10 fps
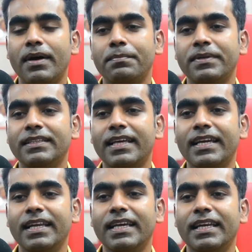আপনি
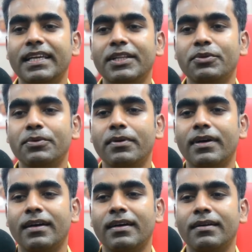দেখেন এখানে কিন্তু
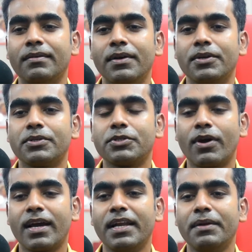
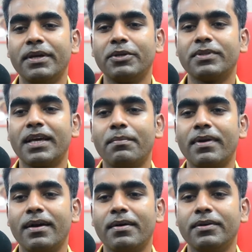সকালের মেনুতে
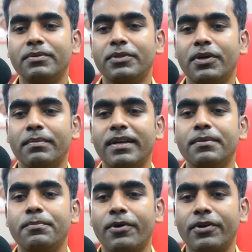আমরা নর্মালি
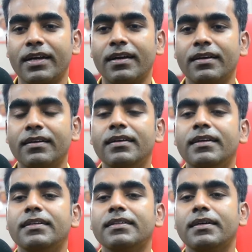পরোটা
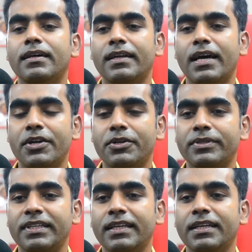নান
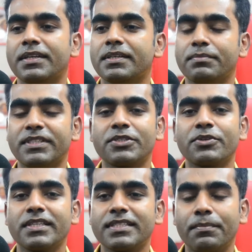রুটি বিশেষ
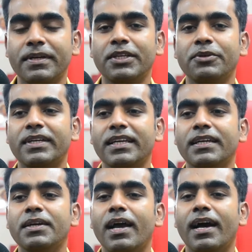করে চাপাতি রুটি
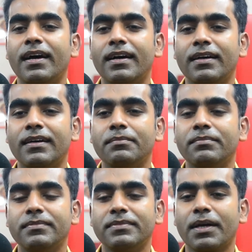
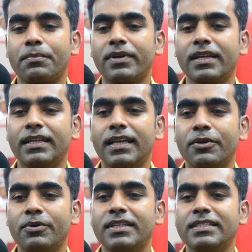তারপরে গিলা
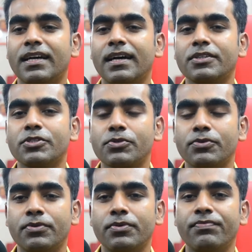কলেজা
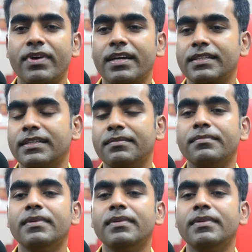স্যুপ আইটেম